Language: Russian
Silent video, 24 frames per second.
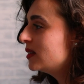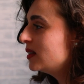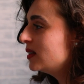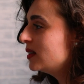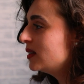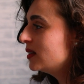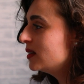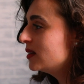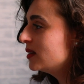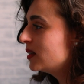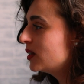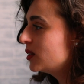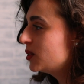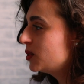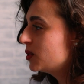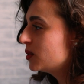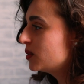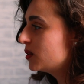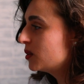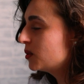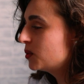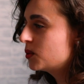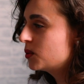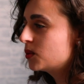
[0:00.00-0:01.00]
ты
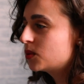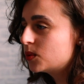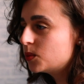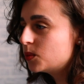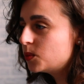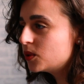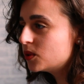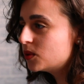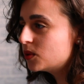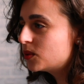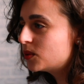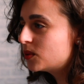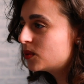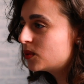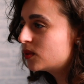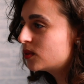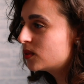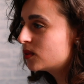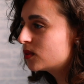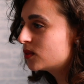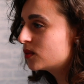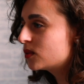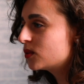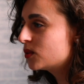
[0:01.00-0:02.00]
начал такую
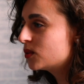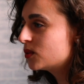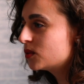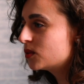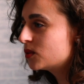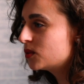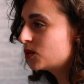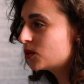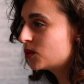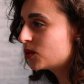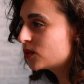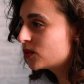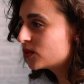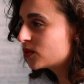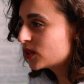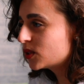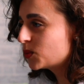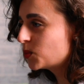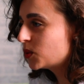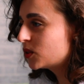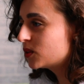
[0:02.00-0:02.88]
рубрику «Шоу у вас,